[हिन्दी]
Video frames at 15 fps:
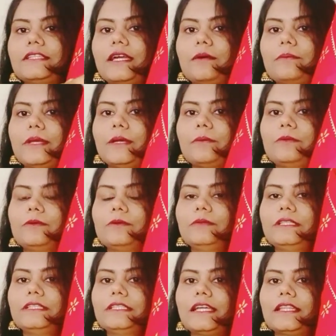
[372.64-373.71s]
यहाँ पे आपको
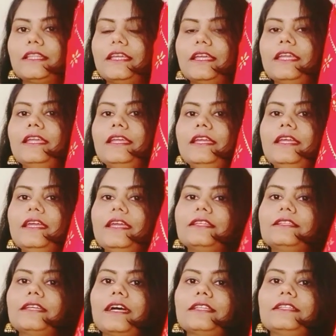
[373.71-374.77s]
मिल जाते हैं
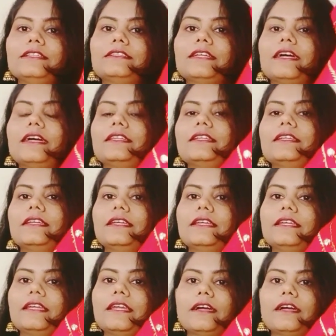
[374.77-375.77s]
साथ ही साथ ये